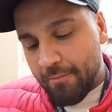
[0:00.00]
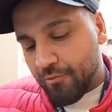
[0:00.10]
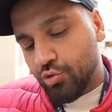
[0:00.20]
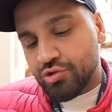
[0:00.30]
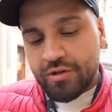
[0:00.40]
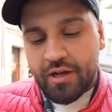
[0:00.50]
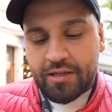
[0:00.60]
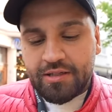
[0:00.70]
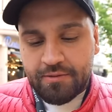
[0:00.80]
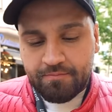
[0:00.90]
Im Großen und
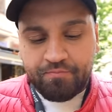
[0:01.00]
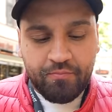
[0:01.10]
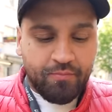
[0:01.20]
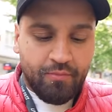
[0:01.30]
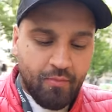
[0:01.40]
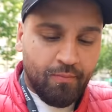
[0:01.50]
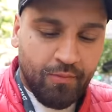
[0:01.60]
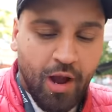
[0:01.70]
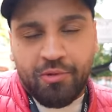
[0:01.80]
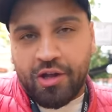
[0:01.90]
Ganzen
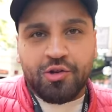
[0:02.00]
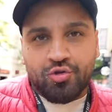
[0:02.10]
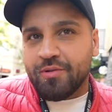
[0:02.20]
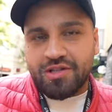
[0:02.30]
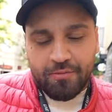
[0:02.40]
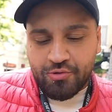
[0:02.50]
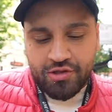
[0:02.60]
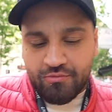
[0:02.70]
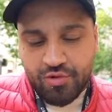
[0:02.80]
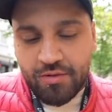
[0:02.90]
haben die anderen schon besser
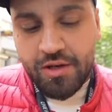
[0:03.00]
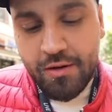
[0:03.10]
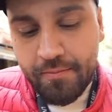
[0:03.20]
abgeschnitten, muss man sagen.